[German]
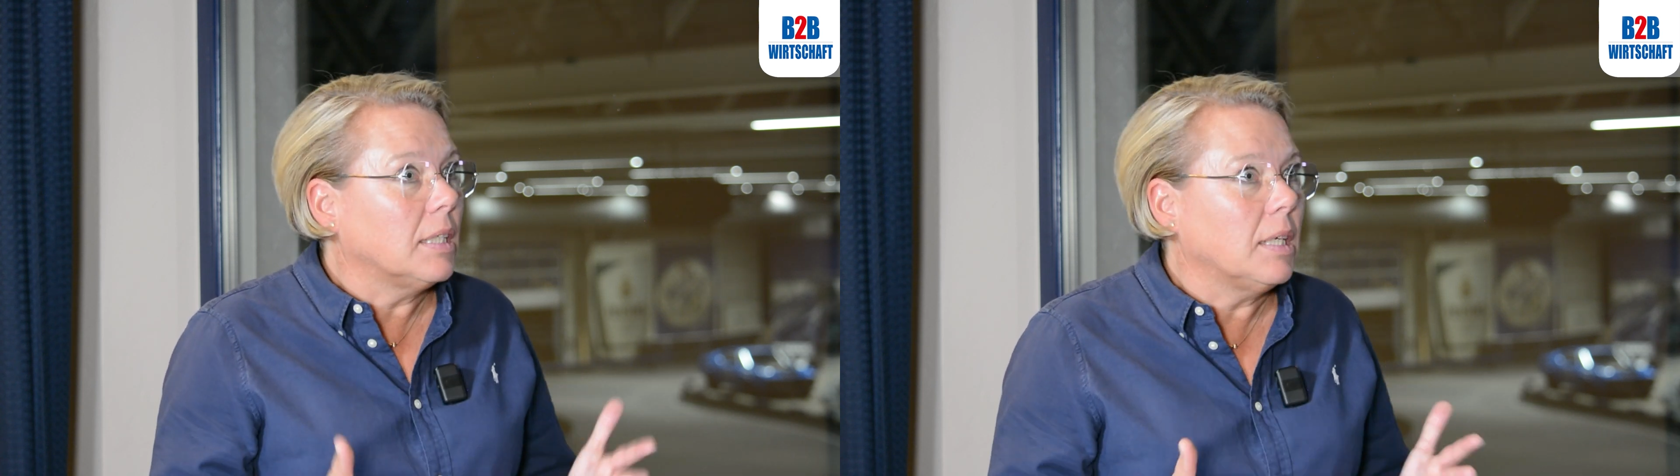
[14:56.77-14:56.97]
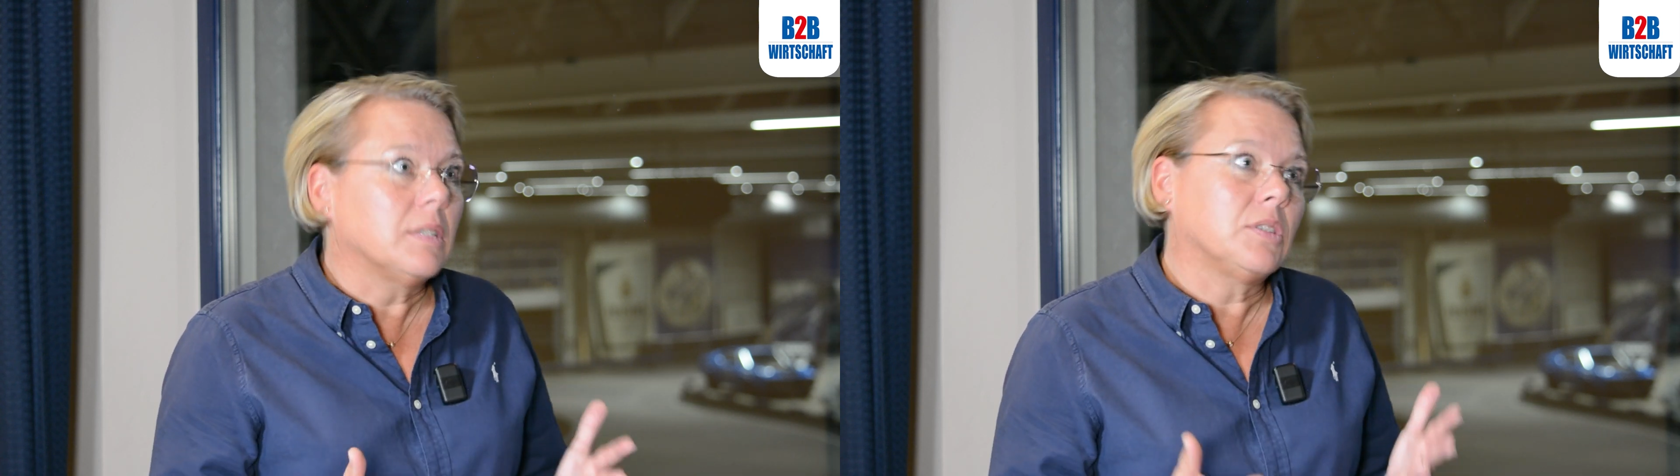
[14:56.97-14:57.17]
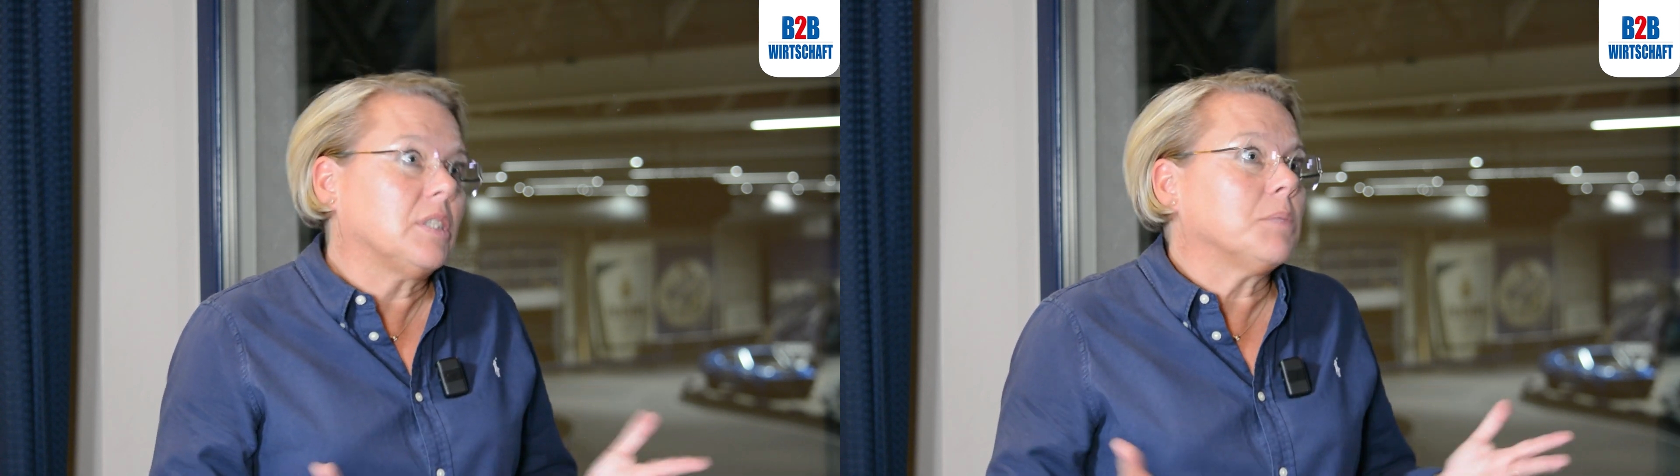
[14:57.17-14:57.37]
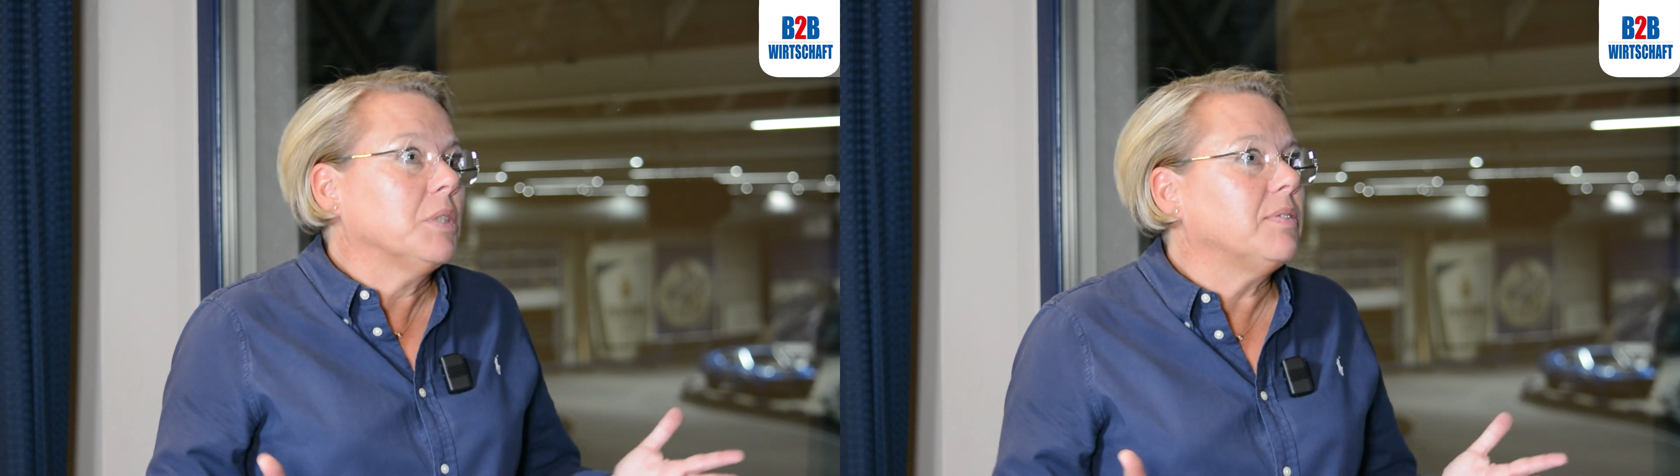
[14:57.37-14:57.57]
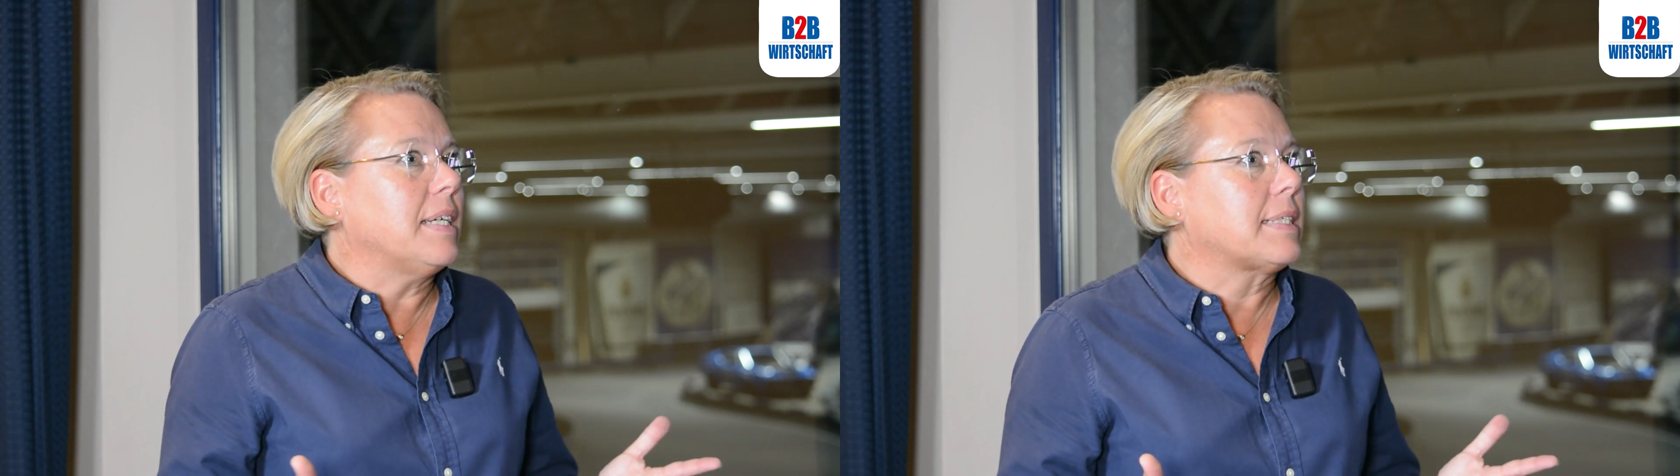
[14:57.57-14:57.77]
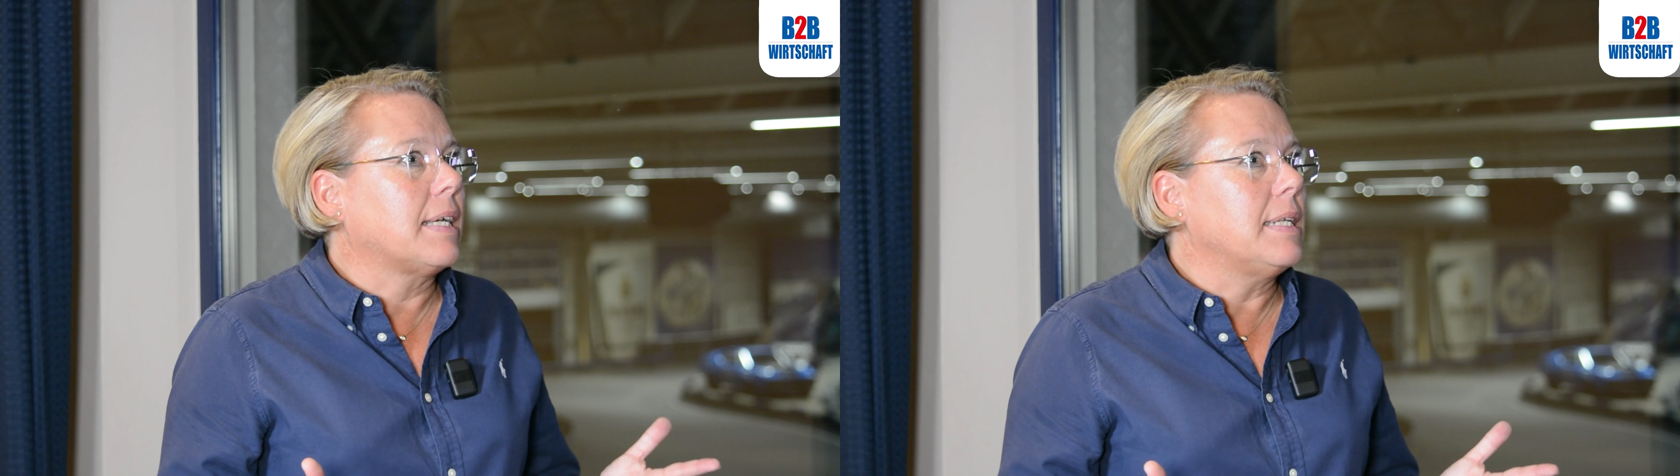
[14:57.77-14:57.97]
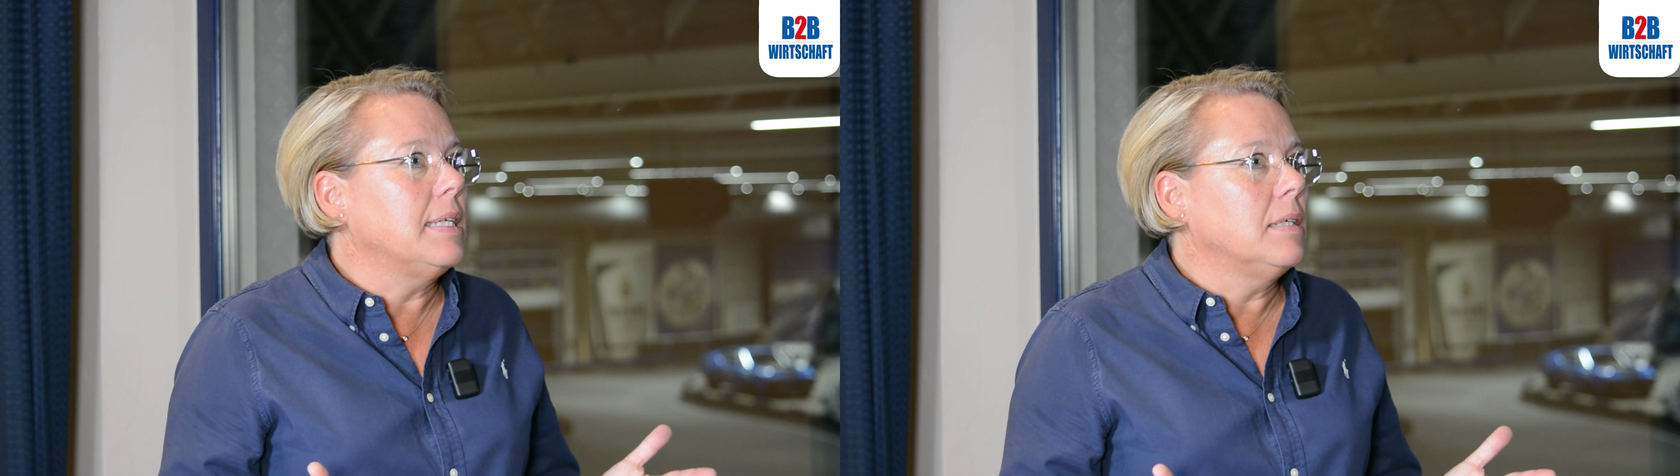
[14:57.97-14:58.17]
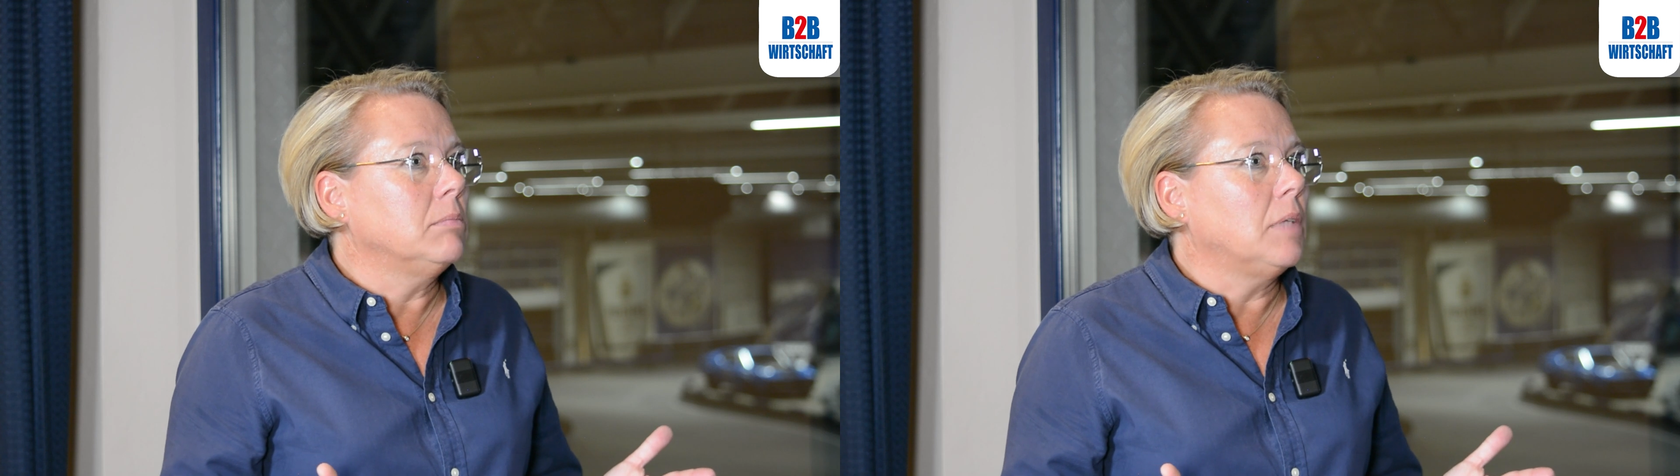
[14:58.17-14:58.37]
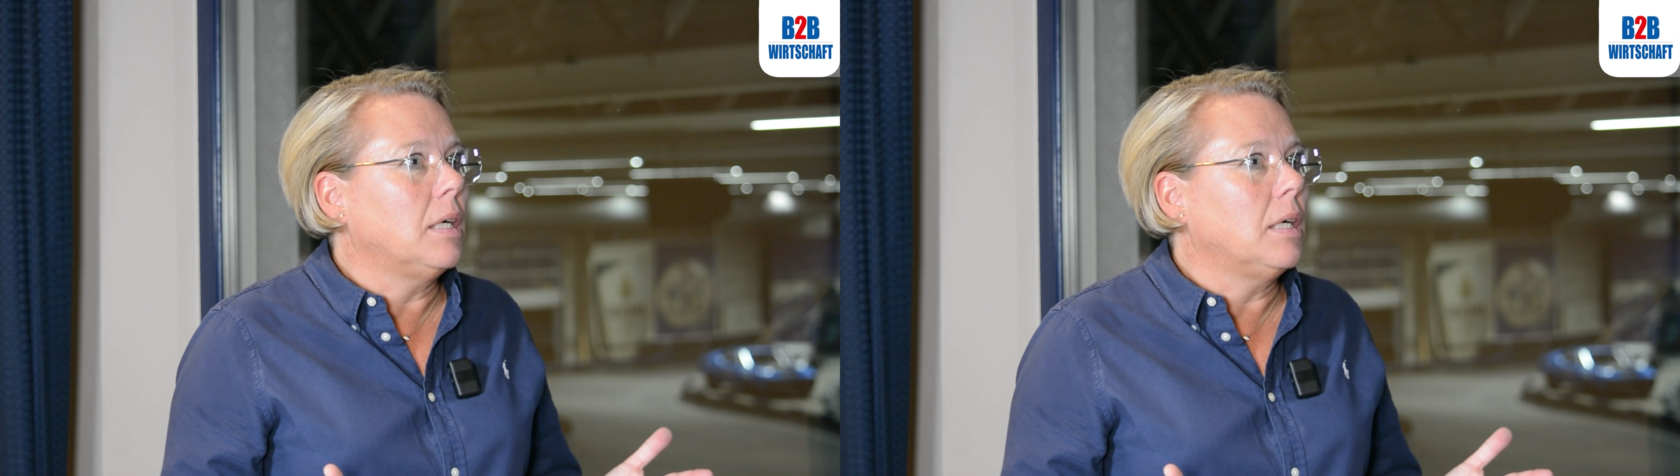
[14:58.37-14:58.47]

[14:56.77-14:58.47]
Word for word: äh, sonst müssen wir eskalieren.